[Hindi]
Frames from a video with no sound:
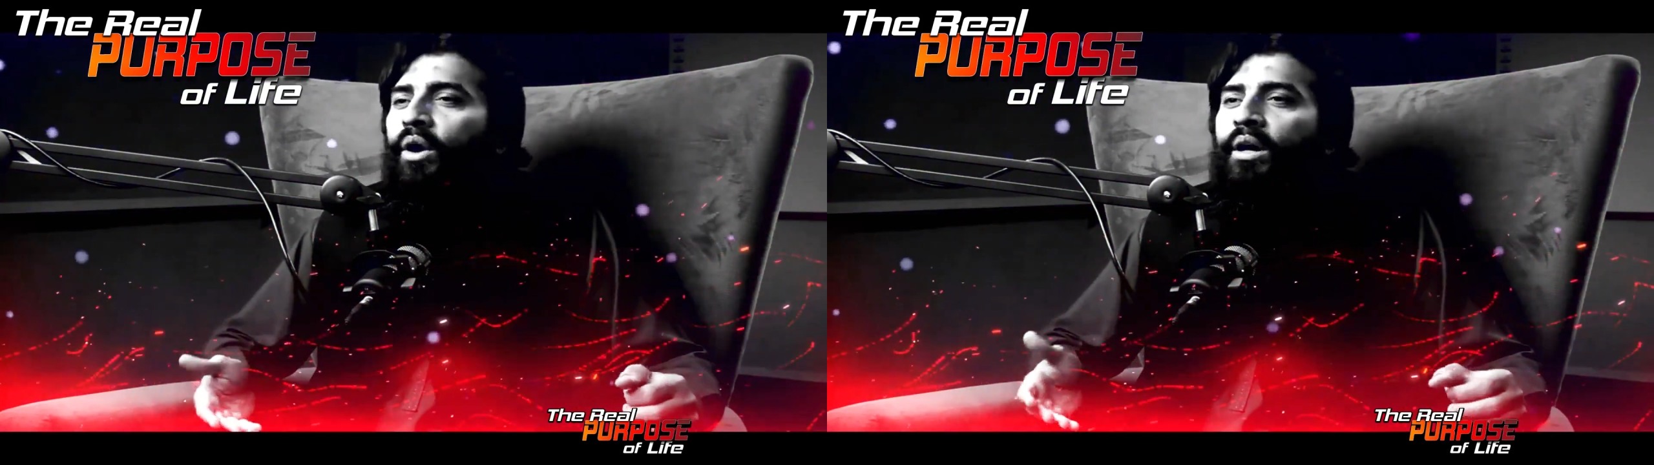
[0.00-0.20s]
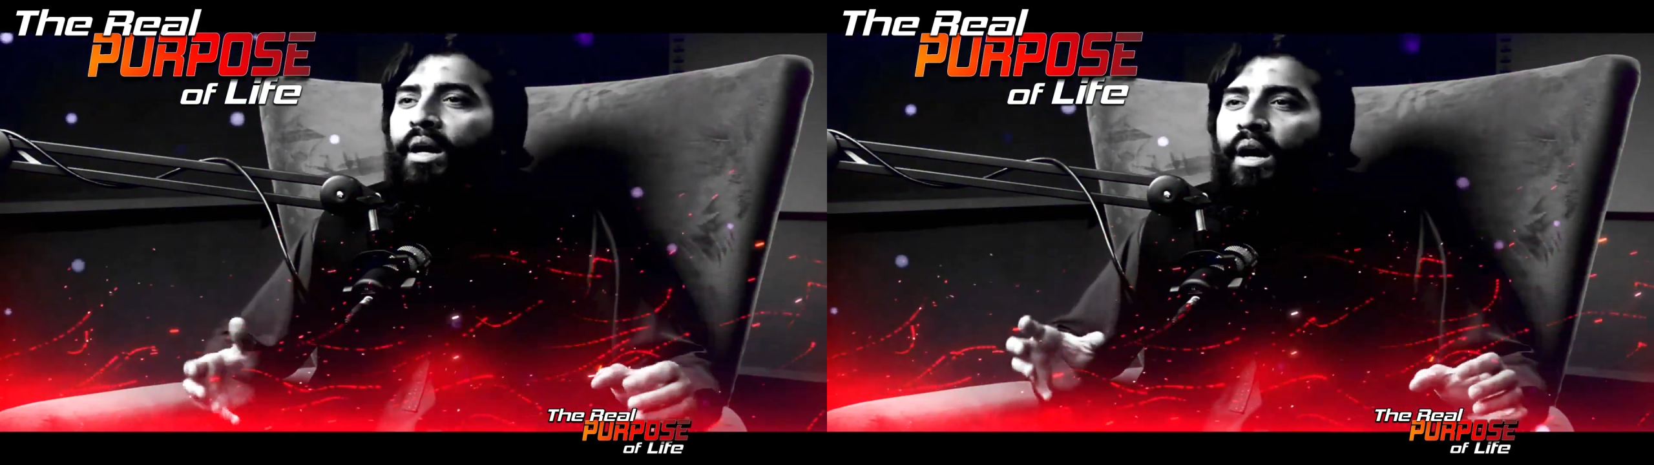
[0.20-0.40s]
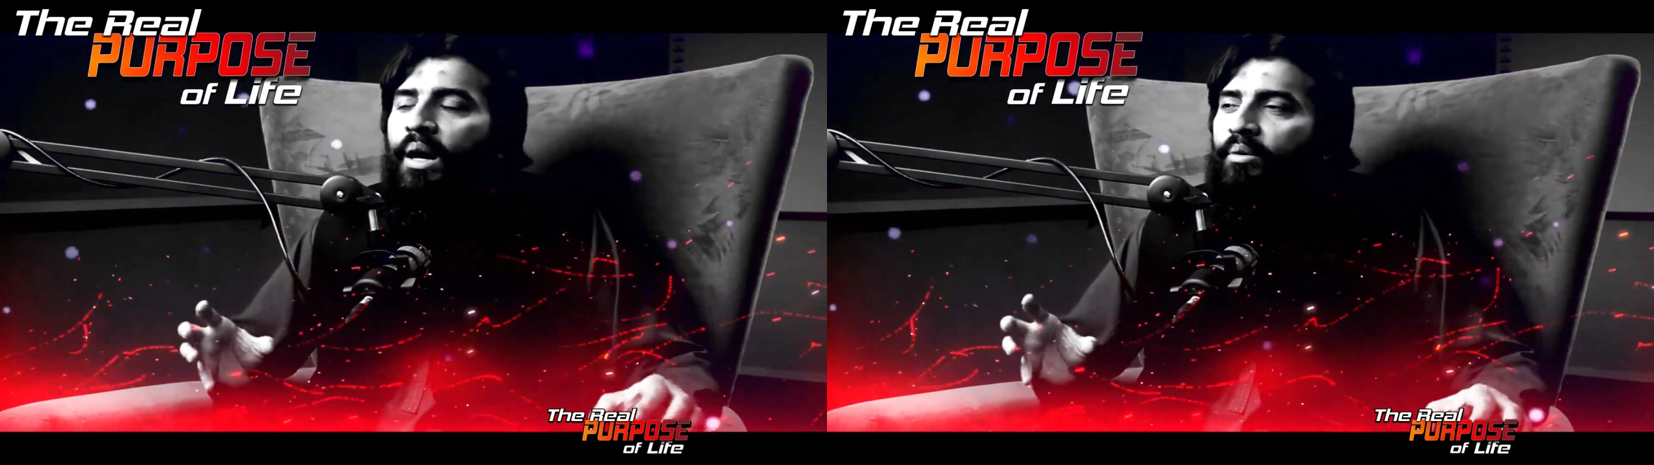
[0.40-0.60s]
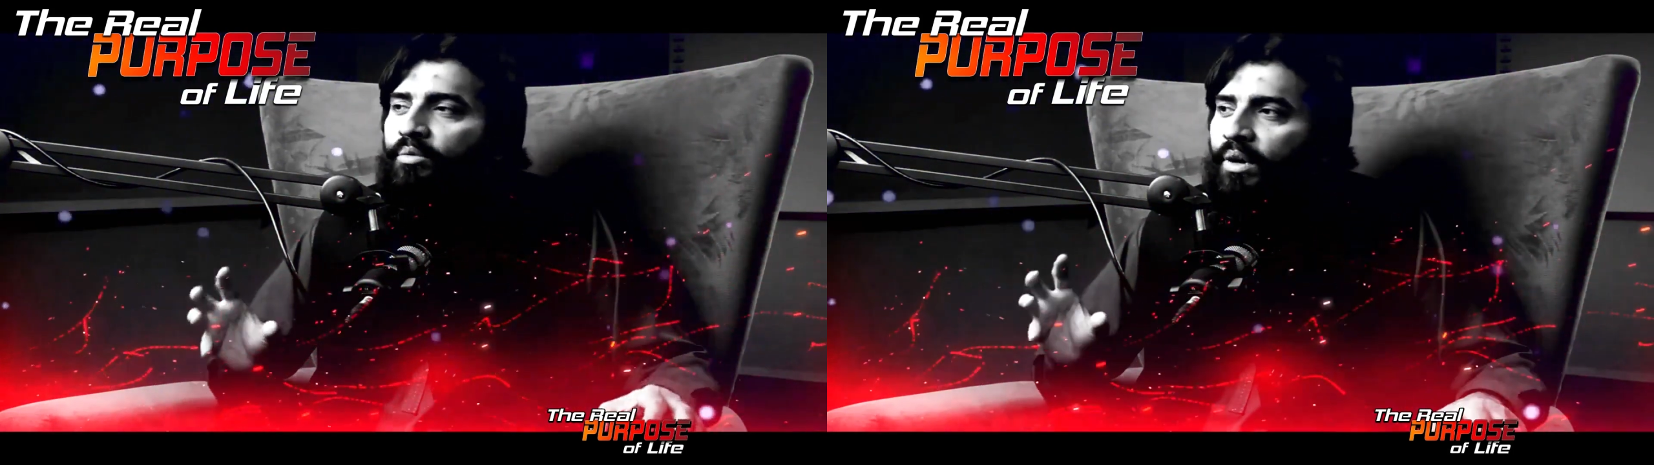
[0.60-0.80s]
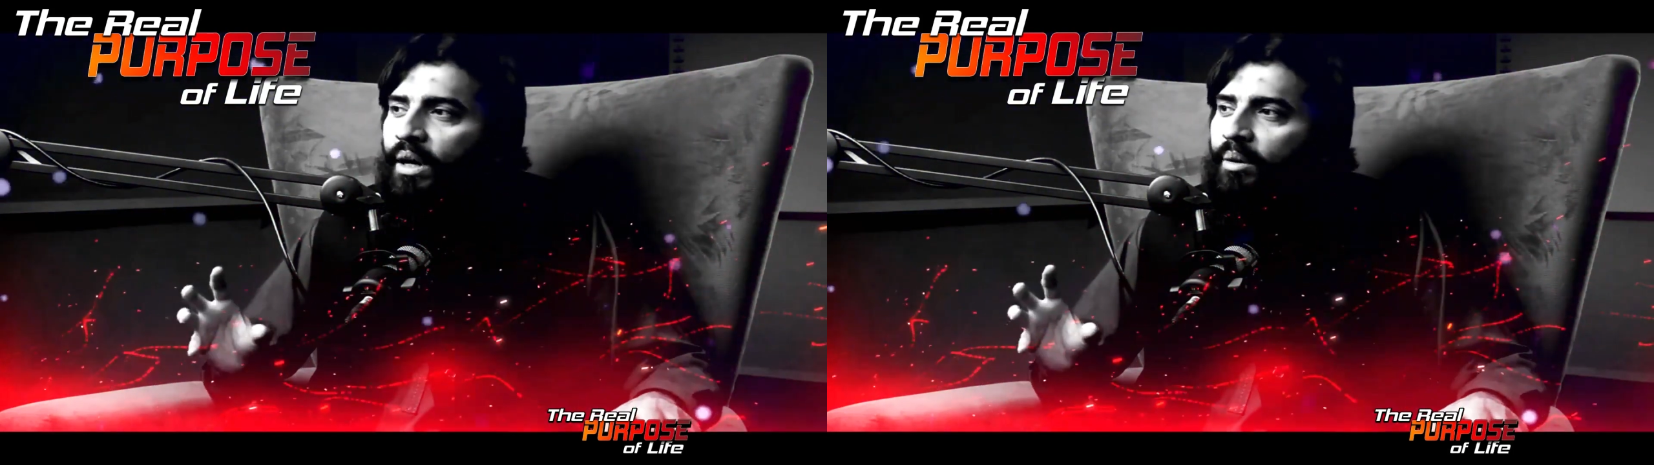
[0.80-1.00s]
और
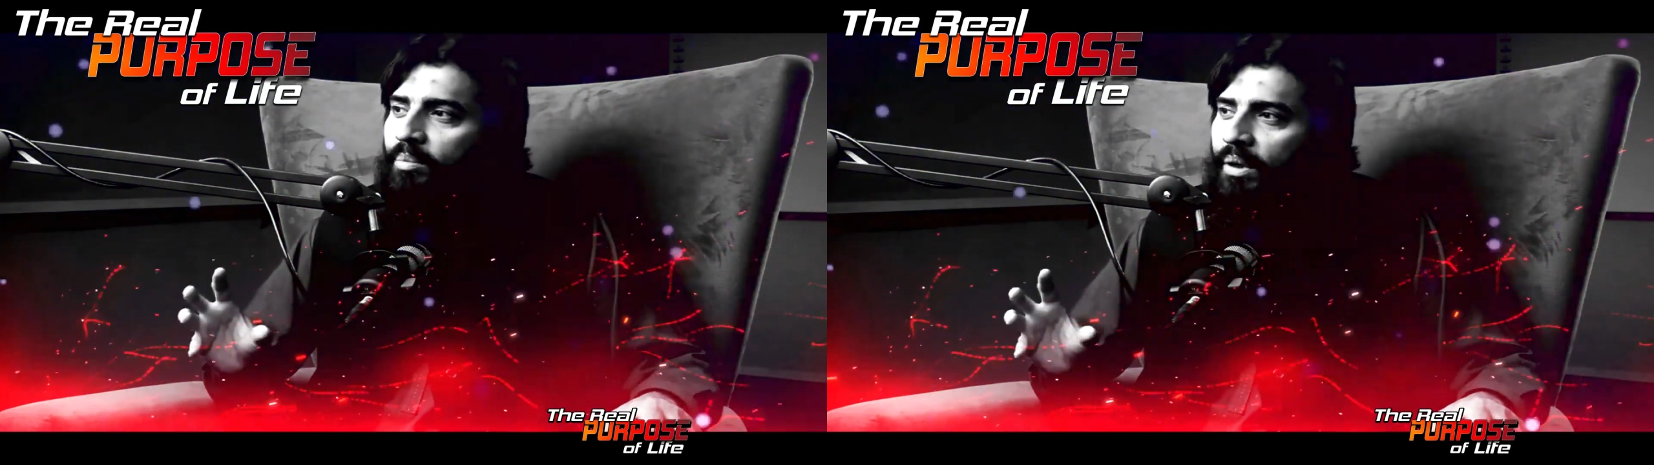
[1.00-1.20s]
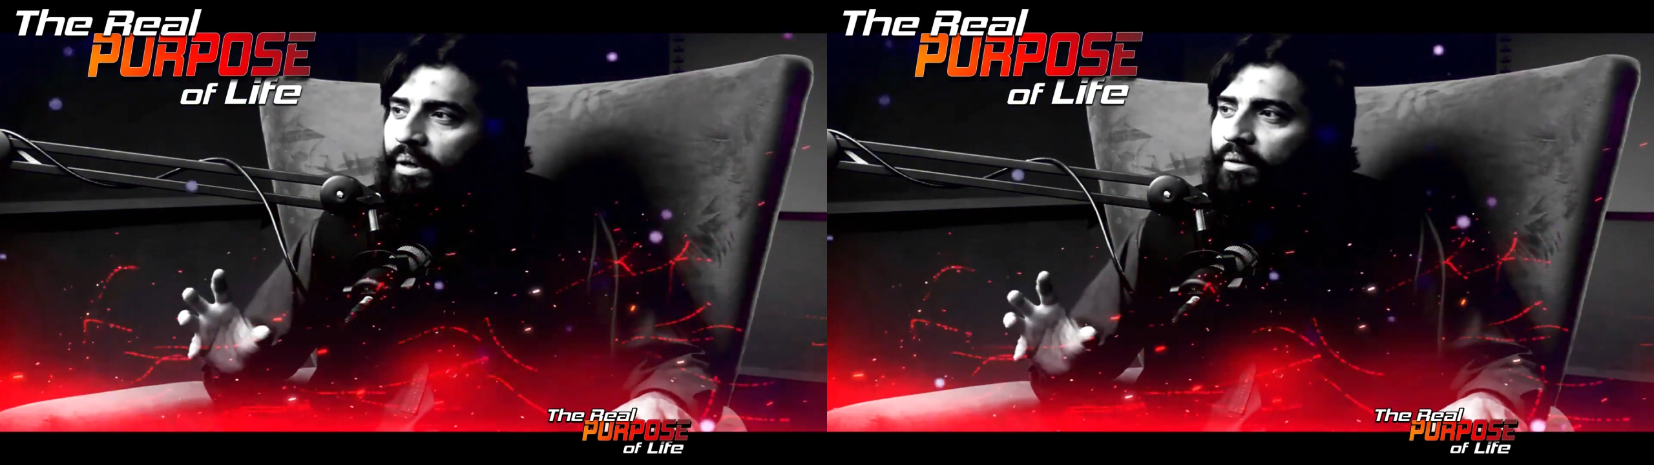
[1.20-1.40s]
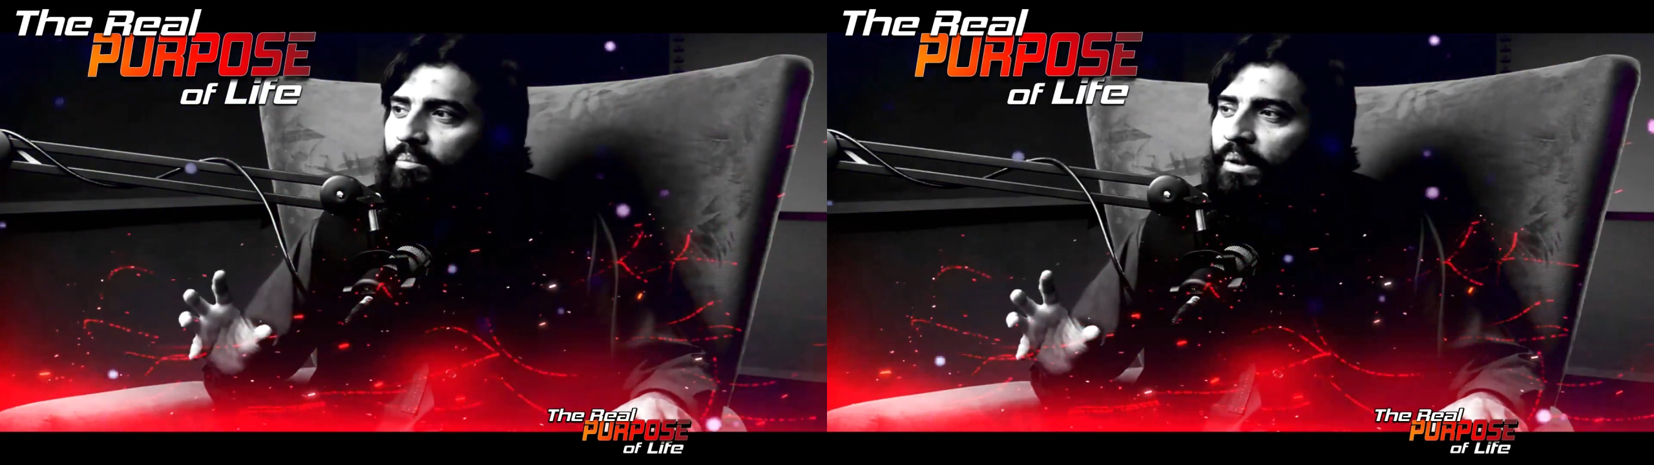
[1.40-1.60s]
आप वहां पर